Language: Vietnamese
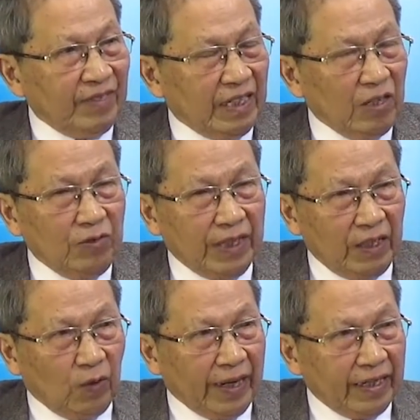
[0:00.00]
cứu nhân
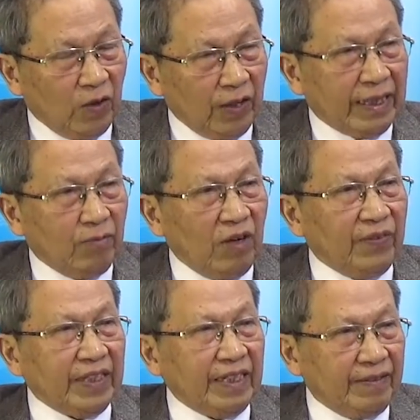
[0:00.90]
loại khỏi thảm họa
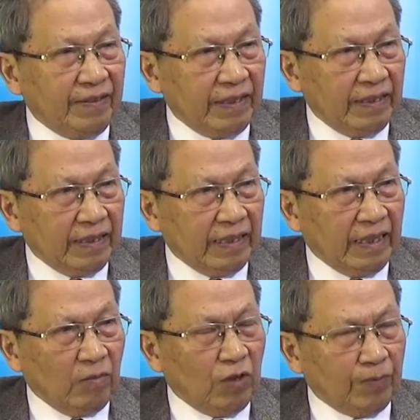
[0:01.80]
phát xít, là
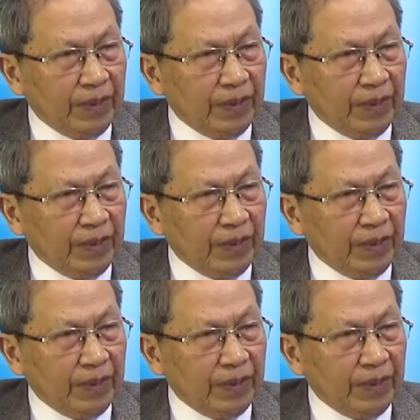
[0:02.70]
đóng góp